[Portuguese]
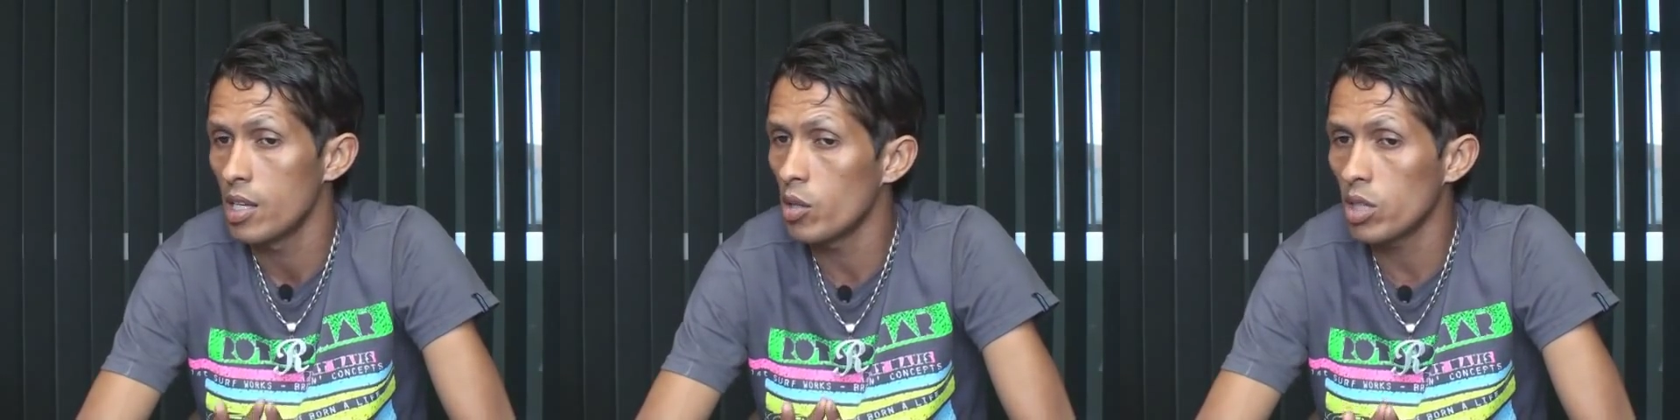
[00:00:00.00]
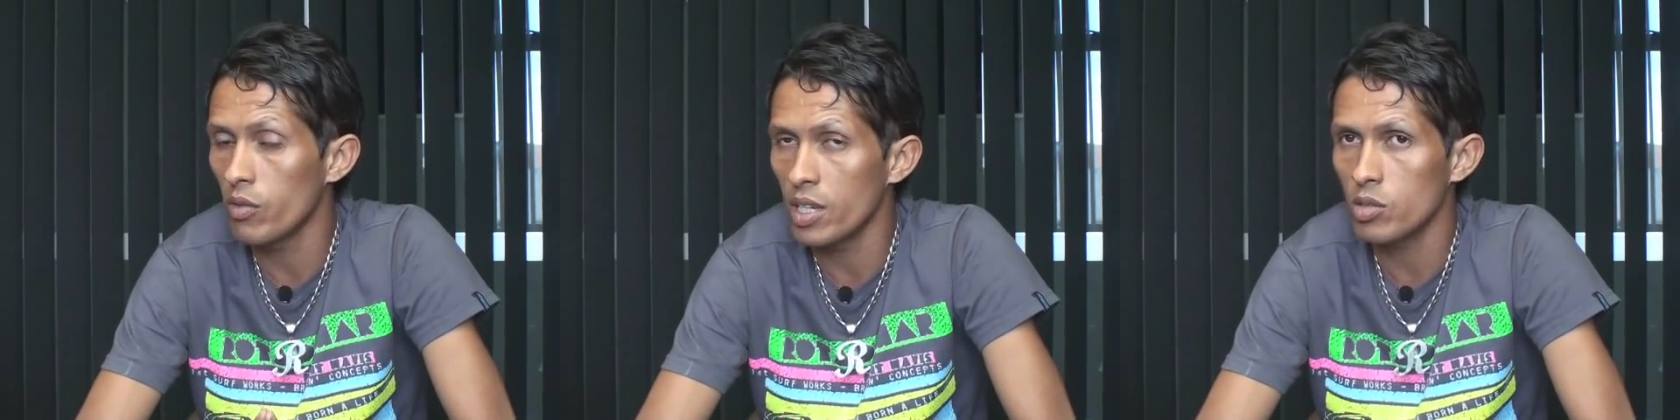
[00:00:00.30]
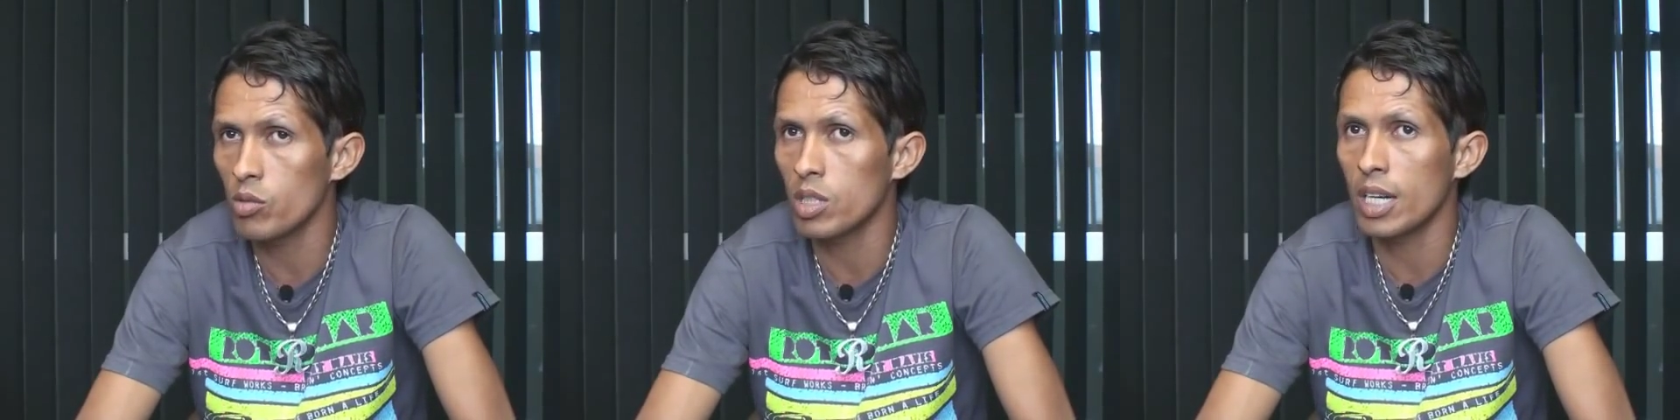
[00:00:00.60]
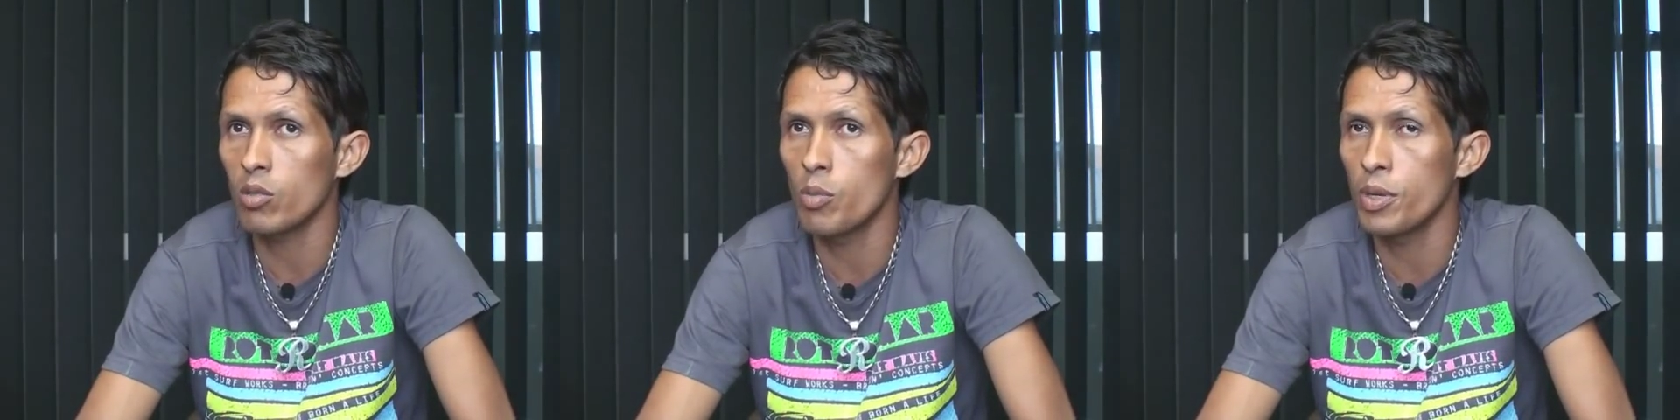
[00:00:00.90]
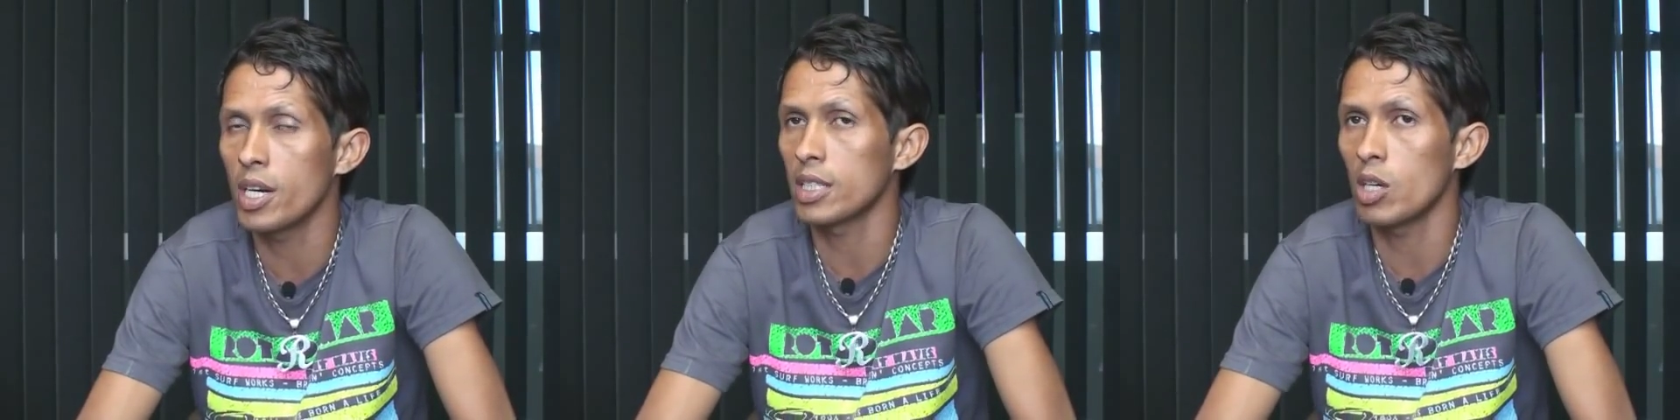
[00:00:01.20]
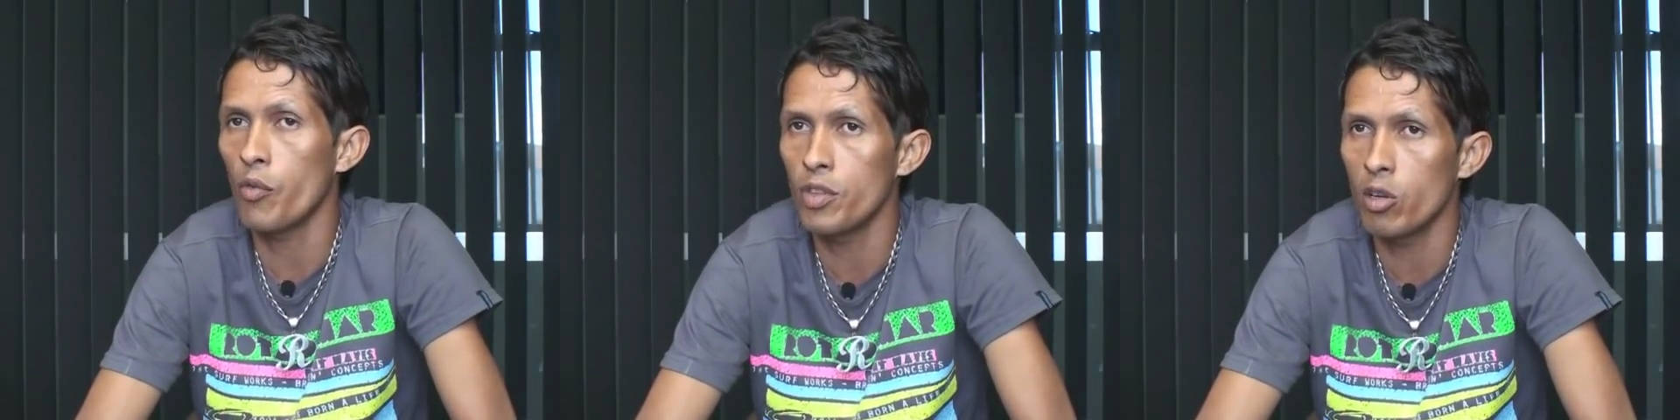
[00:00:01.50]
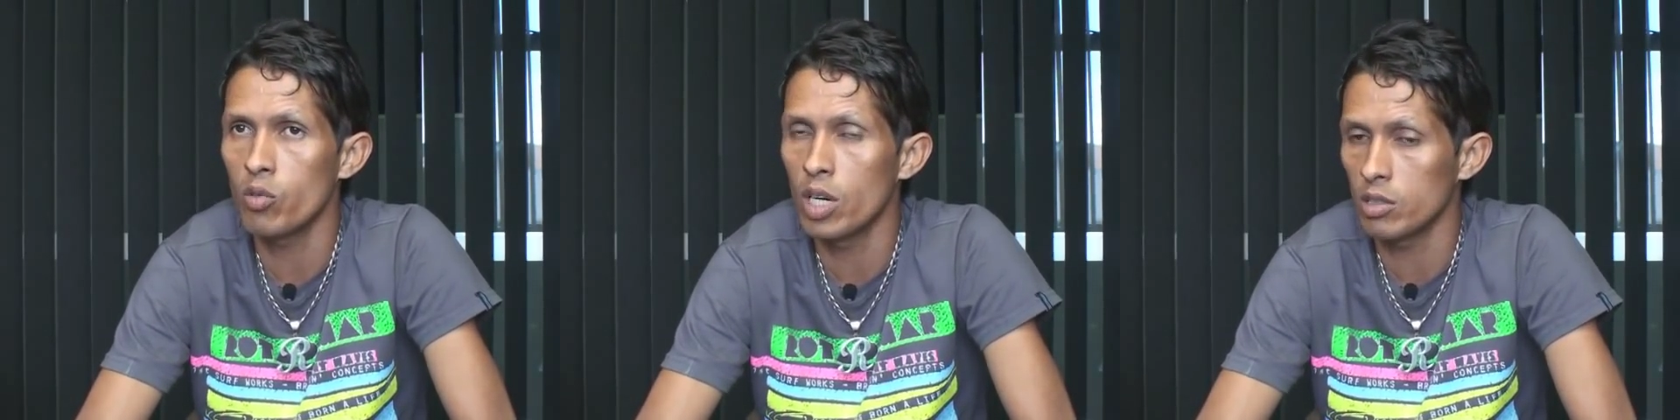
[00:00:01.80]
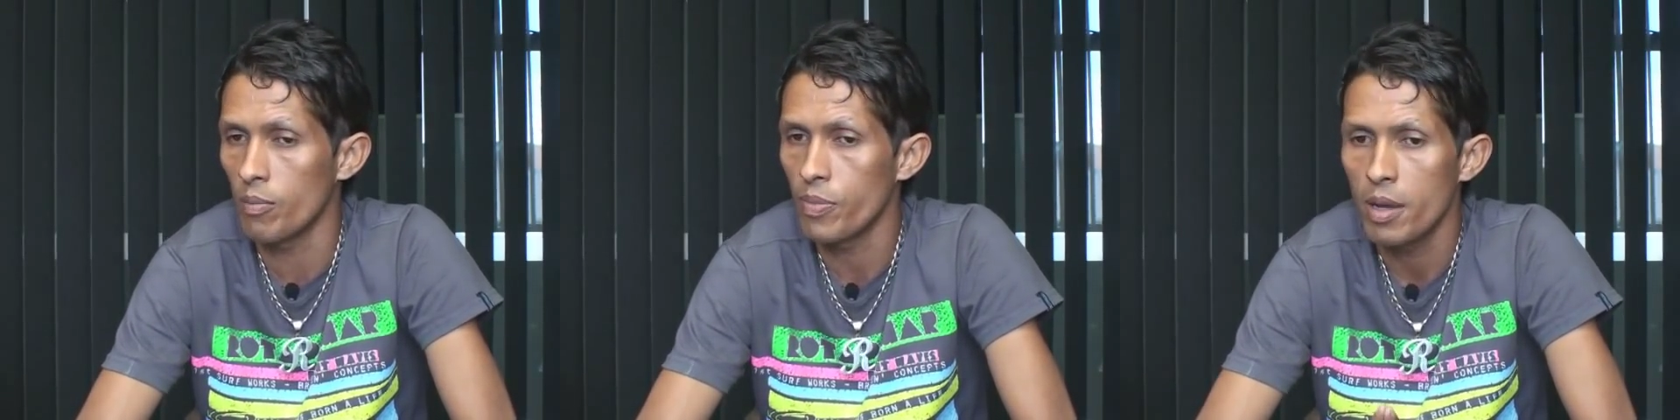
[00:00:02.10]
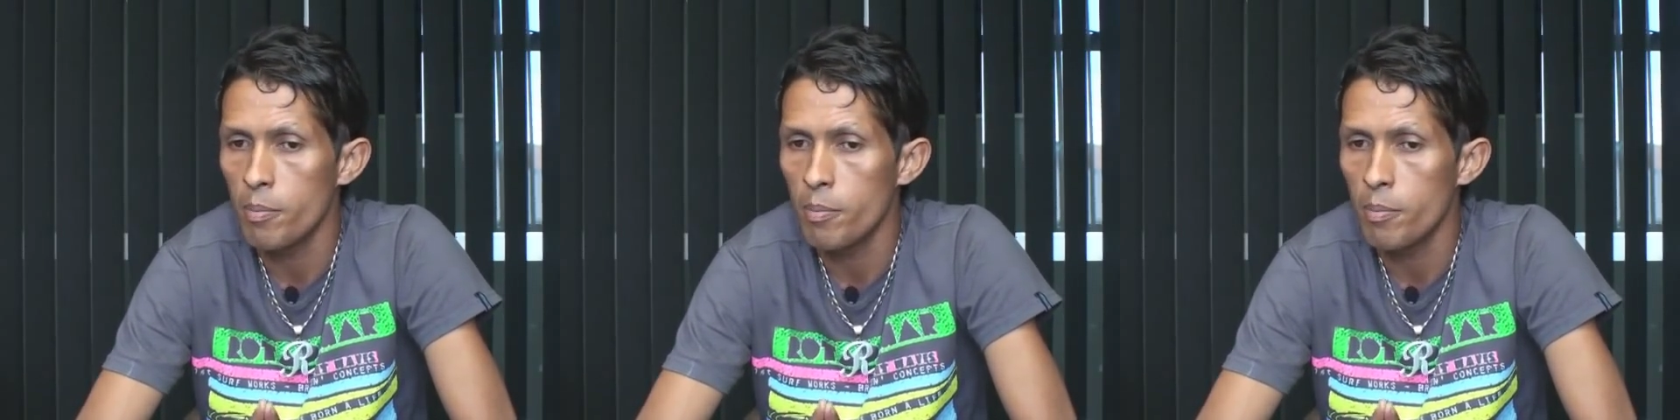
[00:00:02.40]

e eu tivesse contrato com o Ipiranga até o final do ano,